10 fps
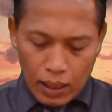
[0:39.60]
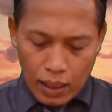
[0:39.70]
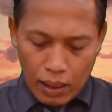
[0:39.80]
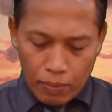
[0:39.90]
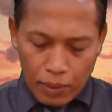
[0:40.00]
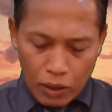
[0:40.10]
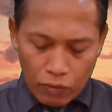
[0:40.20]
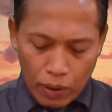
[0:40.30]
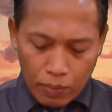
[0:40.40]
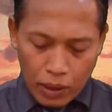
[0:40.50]
tanggal 4
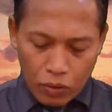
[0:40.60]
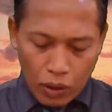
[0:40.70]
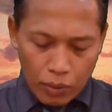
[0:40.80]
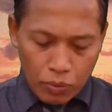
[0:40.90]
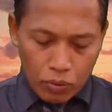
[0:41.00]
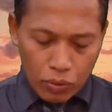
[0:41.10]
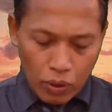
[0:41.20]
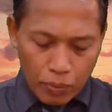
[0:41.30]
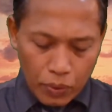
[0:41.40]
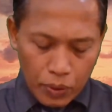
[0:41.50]
November
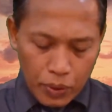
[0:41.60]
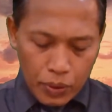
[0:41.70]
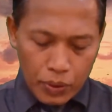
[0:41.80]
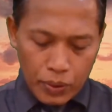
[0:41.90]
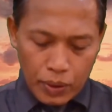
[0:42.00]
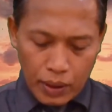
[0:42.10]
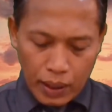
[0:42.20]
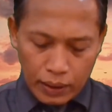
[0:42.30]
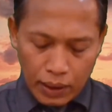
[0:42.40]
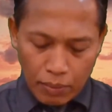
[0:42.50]
2020
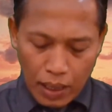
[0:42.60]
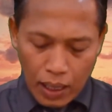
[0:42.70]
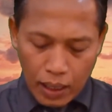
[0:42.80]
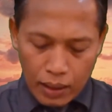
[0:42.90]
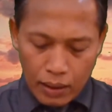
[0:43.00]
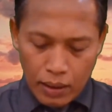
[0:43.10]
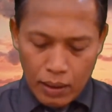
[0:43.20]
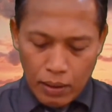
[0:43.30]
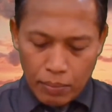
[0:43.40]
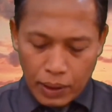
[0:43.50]
dengan tema
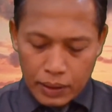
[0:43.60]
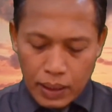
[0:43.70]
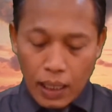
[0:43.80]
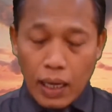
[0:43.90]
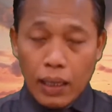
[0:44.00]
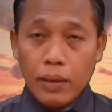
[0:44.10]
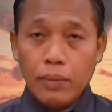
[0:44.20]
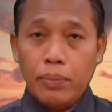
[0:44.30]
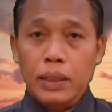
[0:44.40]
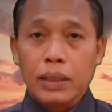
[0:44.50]

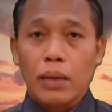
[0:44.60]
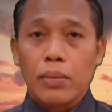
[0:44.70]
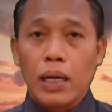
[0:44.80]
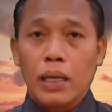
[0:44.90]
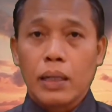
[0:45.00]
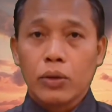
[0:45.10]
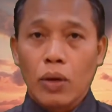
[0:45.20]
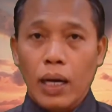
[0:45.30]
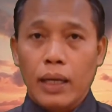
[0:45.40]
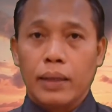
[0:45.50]
Berjalan Bersama
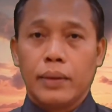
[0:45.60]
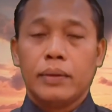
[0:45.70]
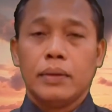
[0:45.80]
Tuhan.